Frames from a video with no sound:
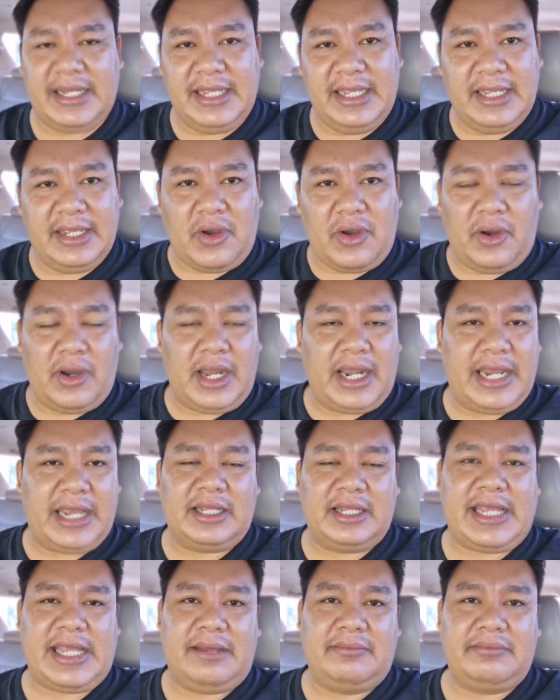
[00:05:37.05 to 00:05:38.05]
ที่ของอะไร
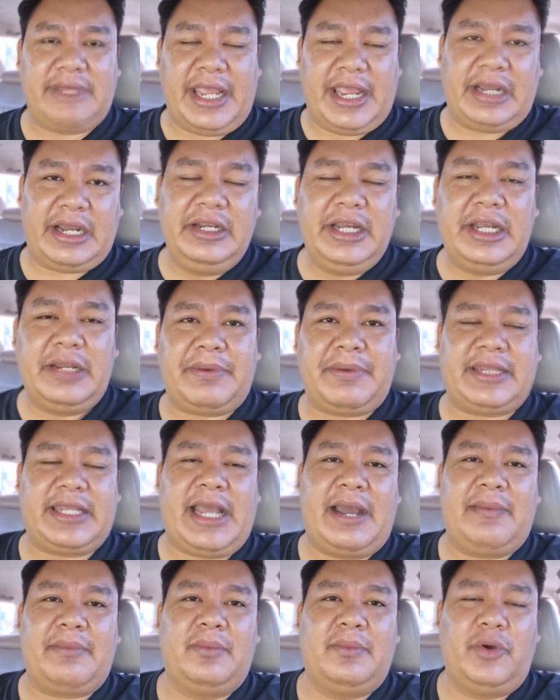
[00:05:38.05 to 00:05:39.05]
ก็ตาม แต่เคลื่อนไป
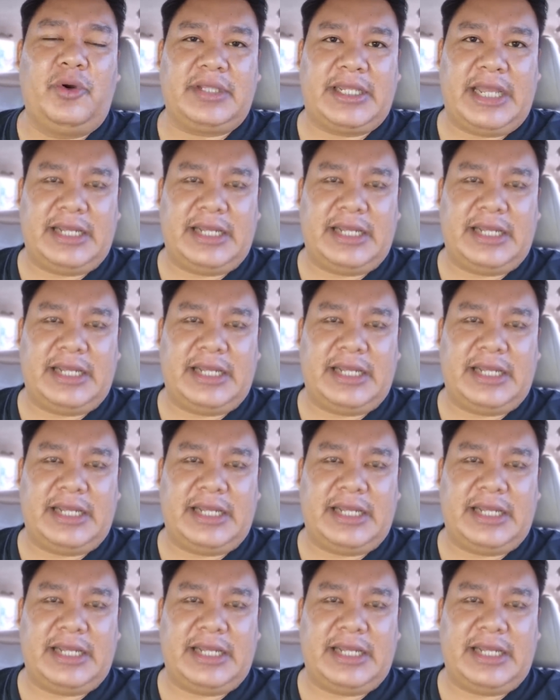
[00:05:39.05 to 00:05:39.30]
ตามขบวน